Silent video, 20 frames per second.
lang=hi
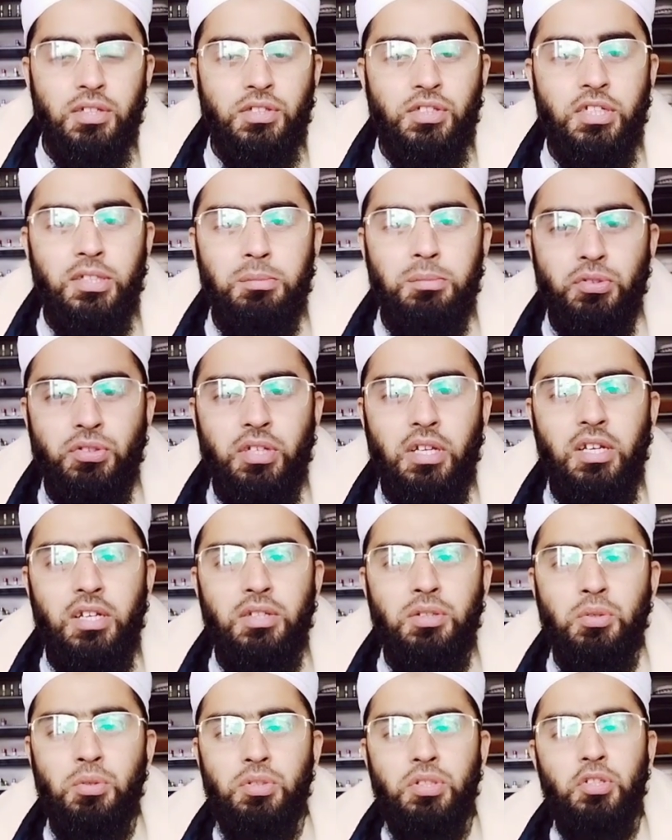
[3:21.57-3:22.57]
जिन
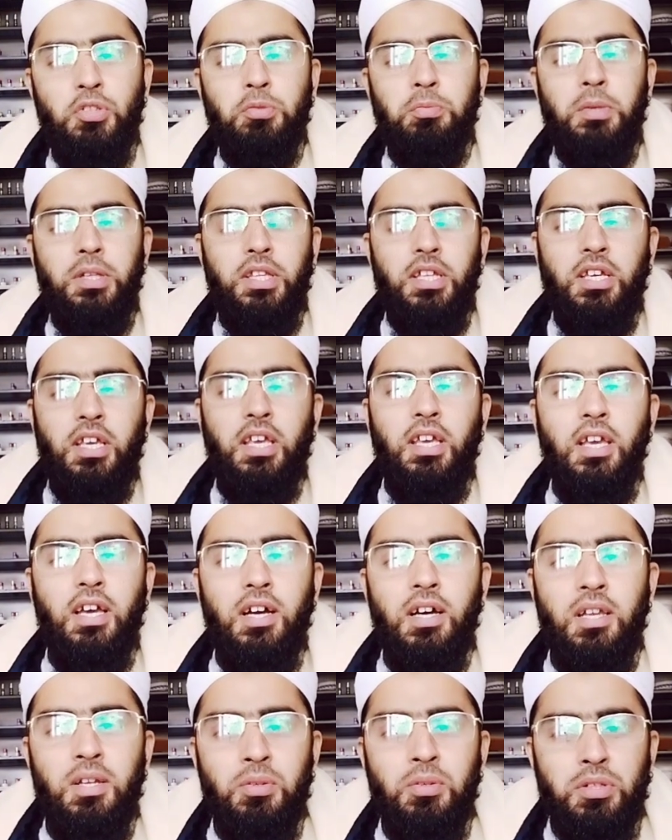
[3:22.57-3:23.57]
मुसलत हो जाए उस बंदे की क्या
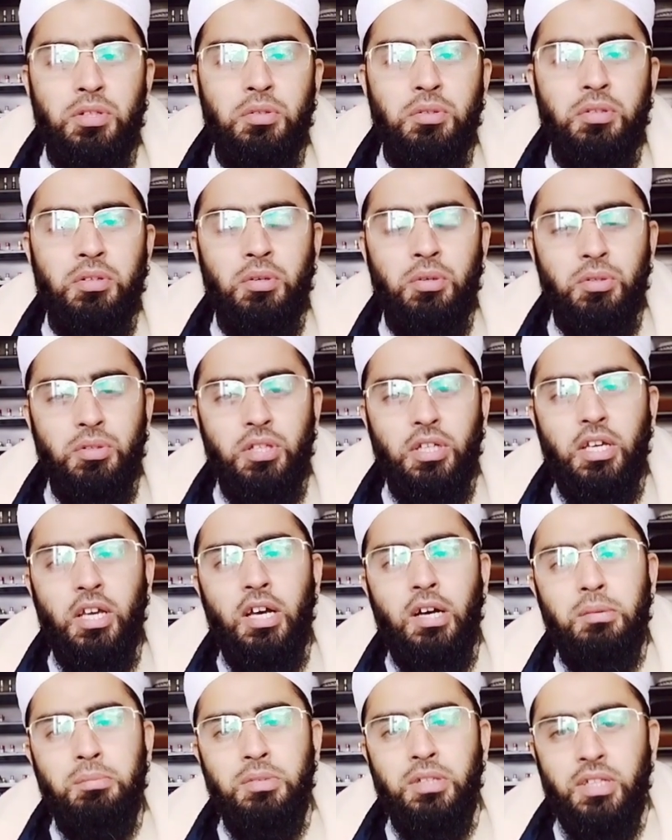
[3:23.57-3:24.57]
हाल होती है
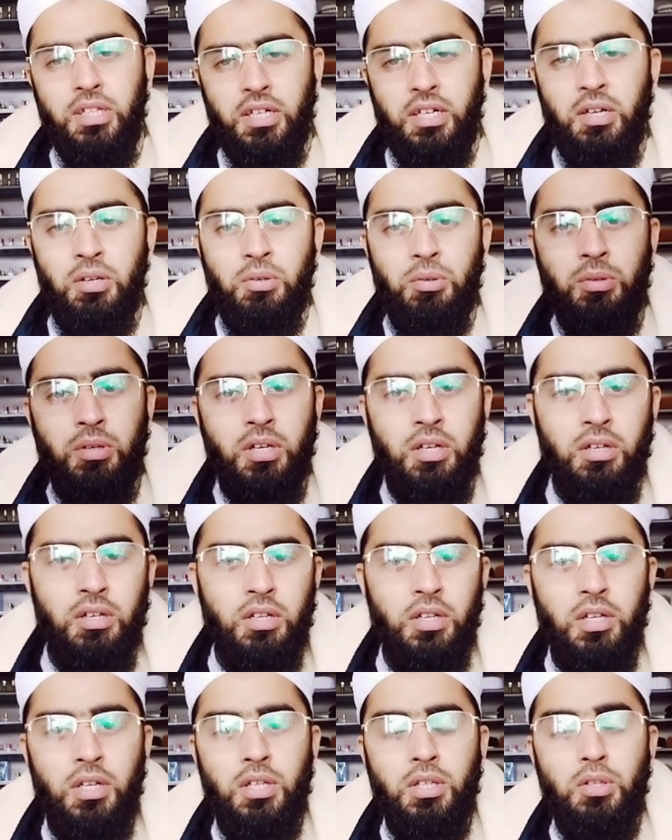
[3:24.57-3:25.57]
आपने देखा होगा
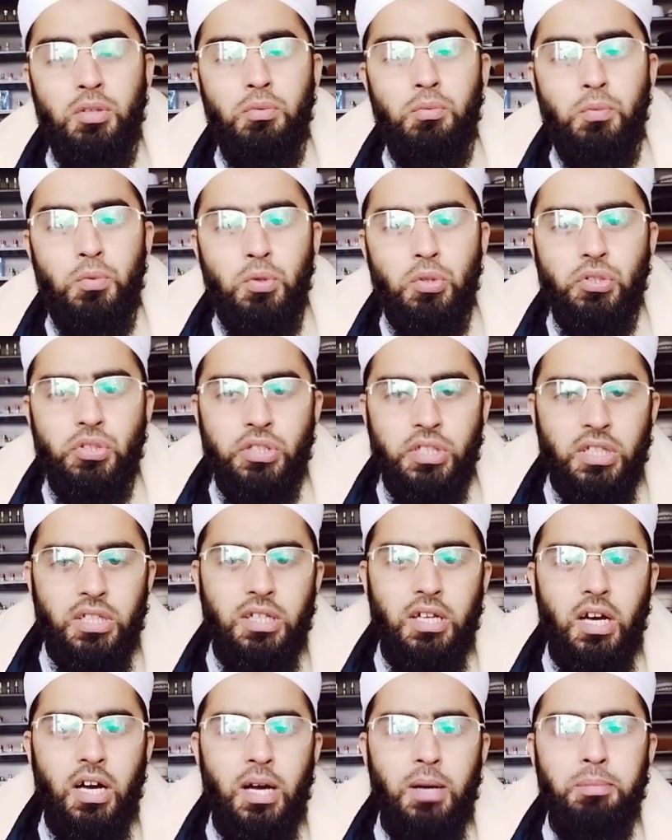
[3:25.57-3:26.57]
तो वो जिन
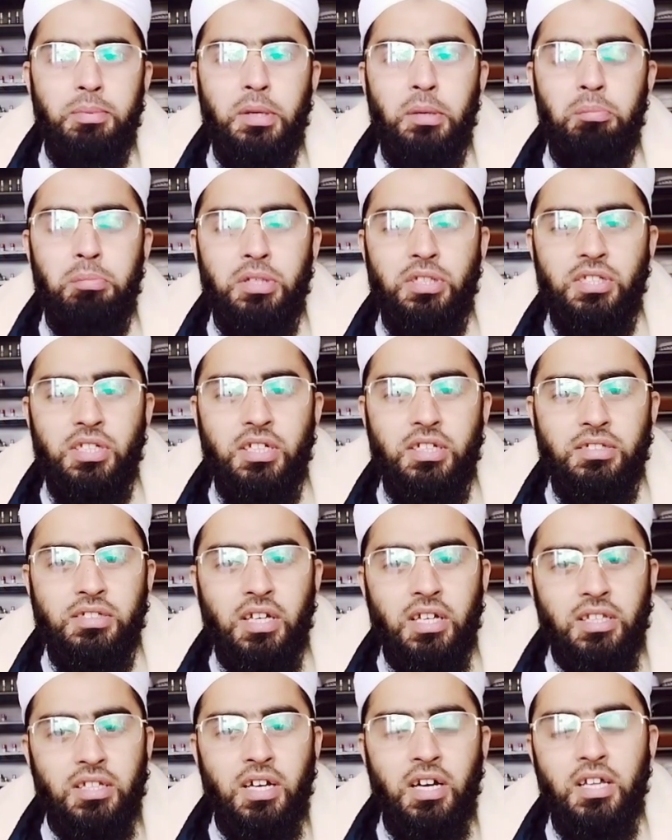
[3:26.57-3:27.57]
आपके बच्चे के
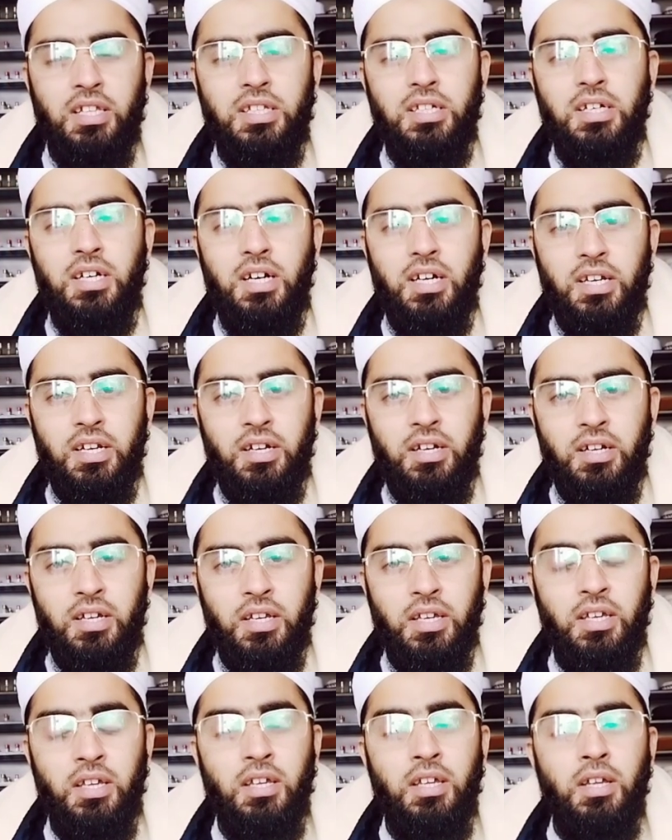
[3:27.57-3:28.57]
साथ खाना खा रहा
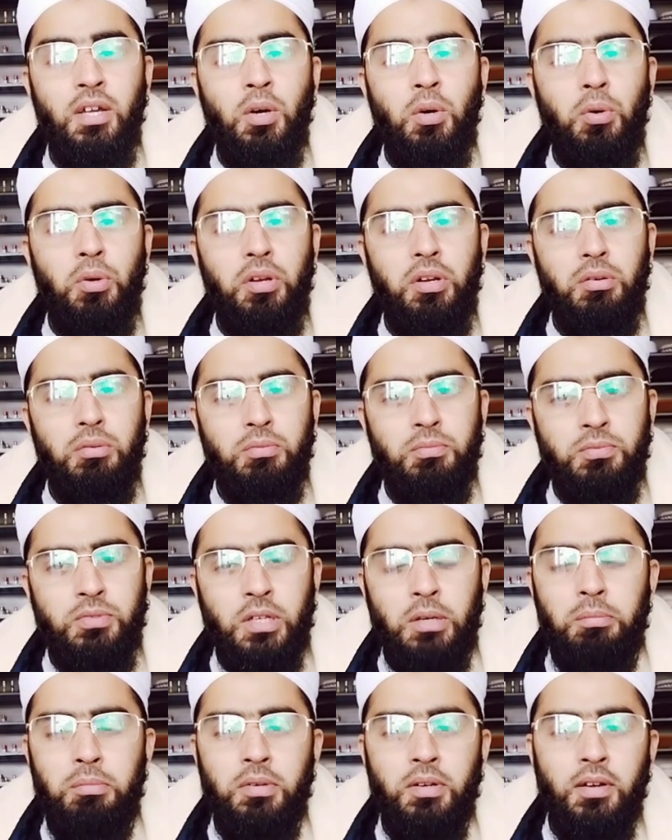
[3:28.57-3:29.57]
है और
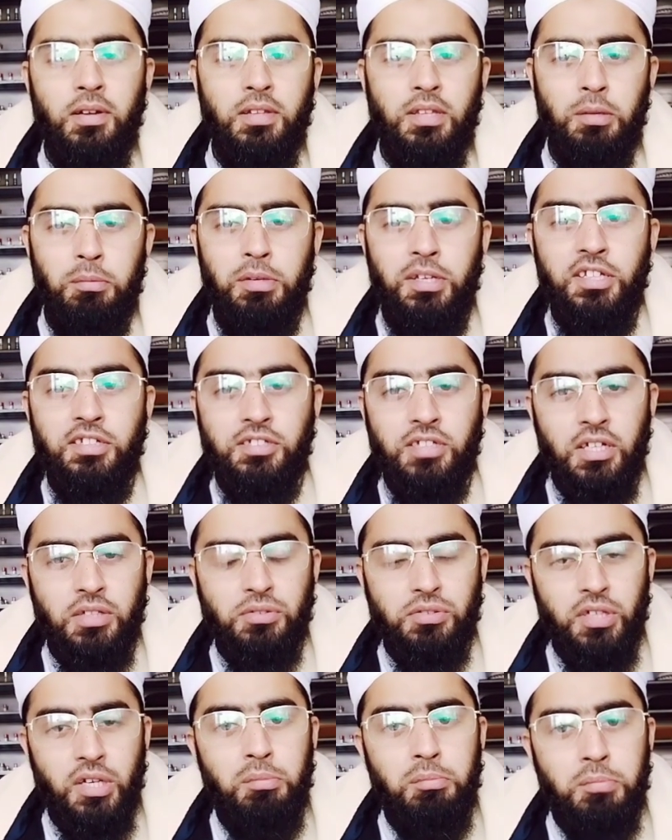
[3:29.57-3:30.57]
जब नबी
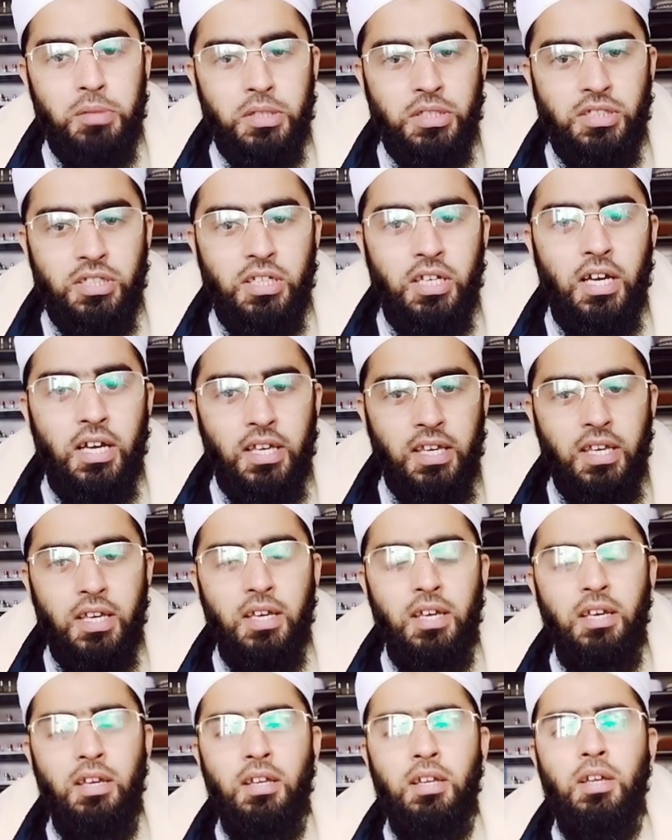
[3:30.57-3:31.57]
सलाम बच्ची आई है
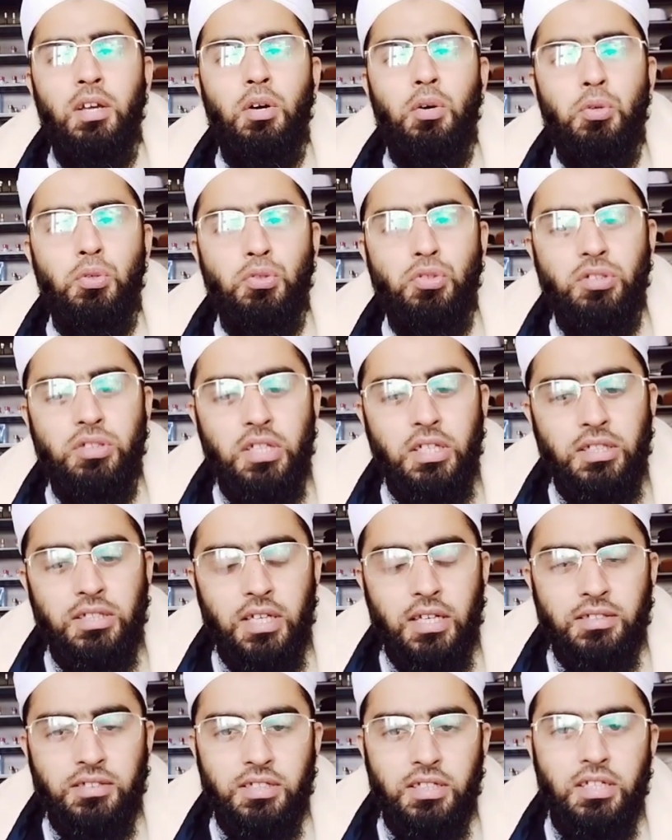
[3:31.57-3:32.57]
और उसने
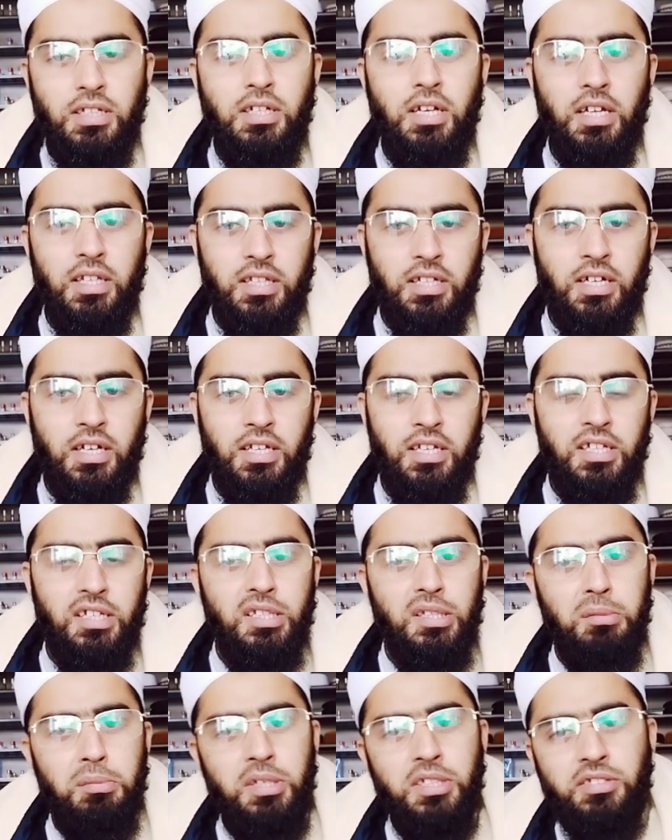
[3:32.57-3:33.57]
जैसे ही खाना खाने लगे
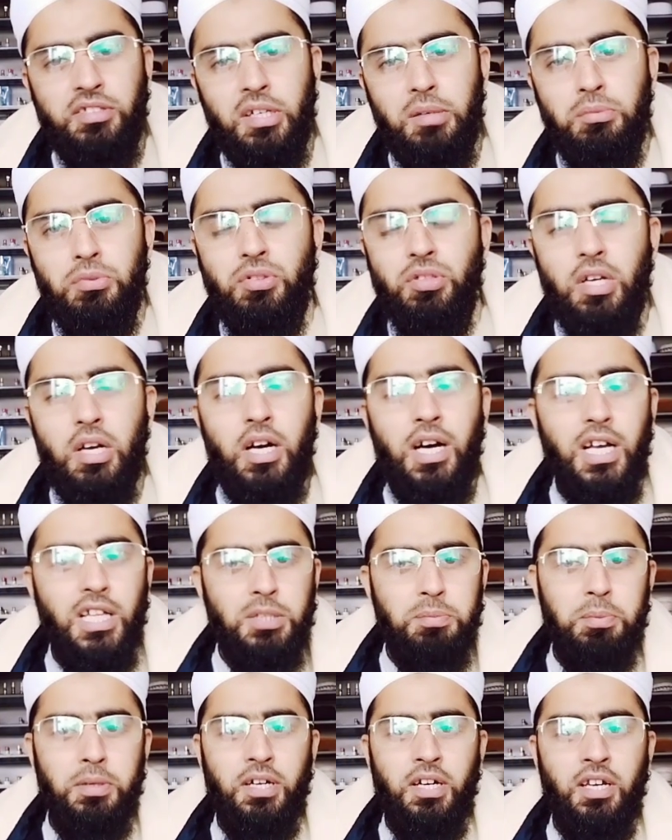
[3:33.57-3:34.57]
नबी इस्लाम ने उसका
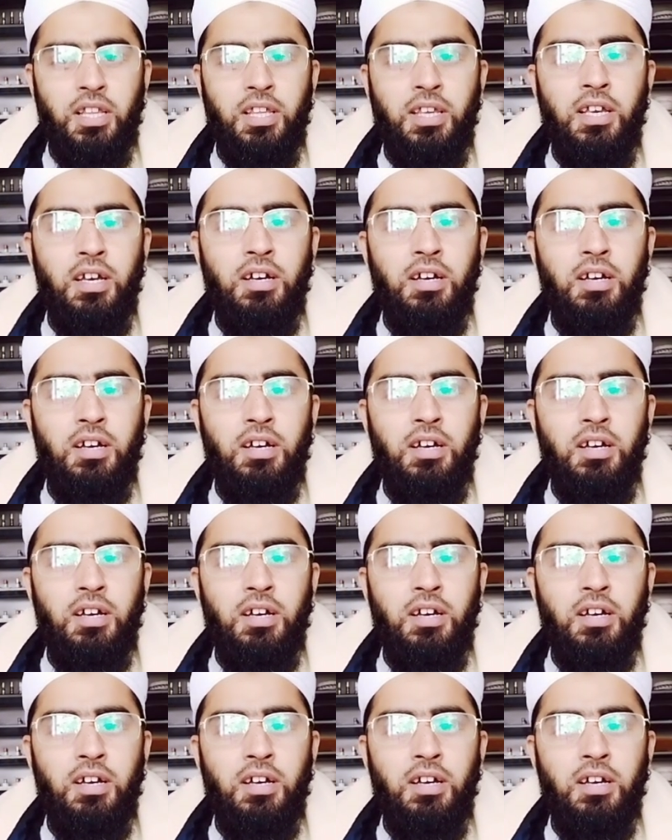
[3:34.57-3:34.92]
हाथ पकड़ लिया